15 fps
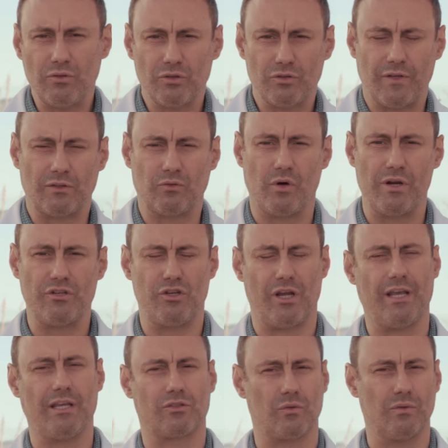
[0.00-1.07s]
dos fatores de
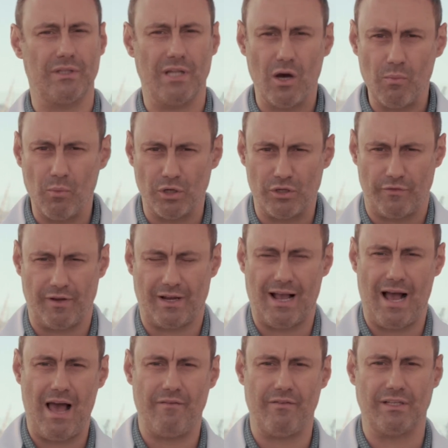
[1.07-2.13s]
risco não
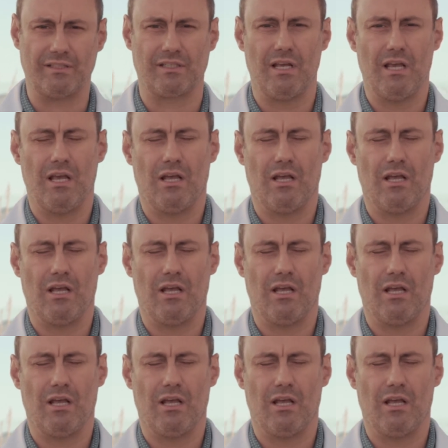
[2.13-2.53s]
modificáveis,